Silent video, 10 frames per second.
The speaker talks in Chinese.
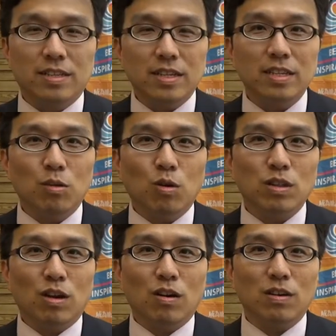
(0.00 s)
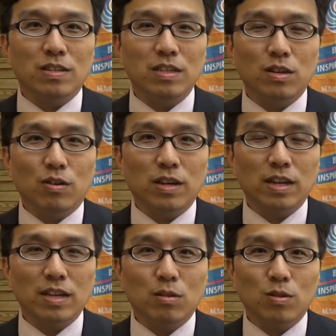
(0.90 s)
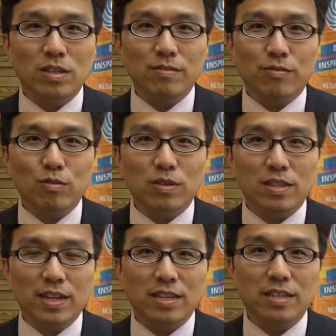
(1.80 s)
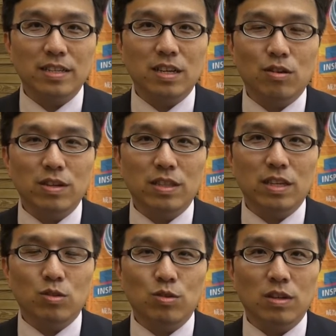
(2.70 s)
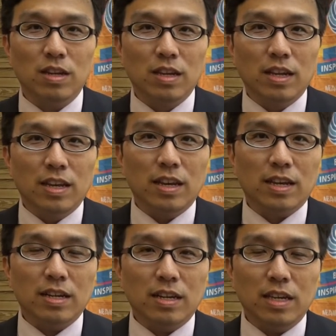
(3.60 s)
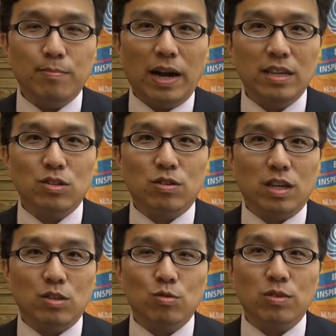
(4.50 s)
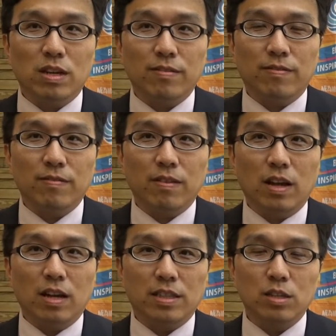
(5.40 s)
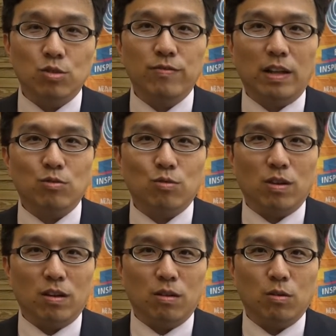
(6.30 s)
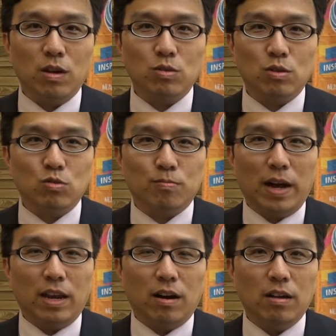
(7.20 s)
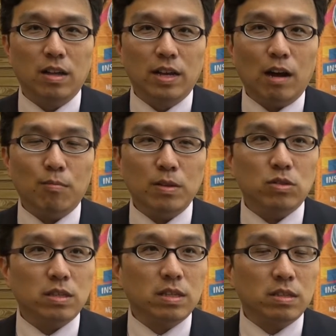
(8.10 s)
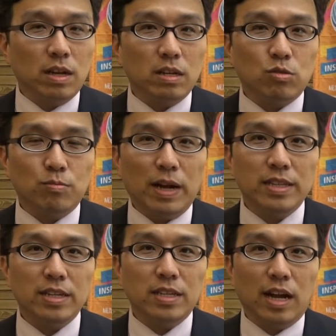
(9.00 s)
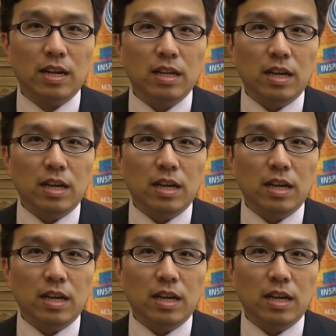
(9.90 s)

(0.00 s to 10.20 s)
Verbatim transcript: 这次活动是由那个国际扶轮3461地区那个18、19年度的地区反毒委员会所主办那我们举办这项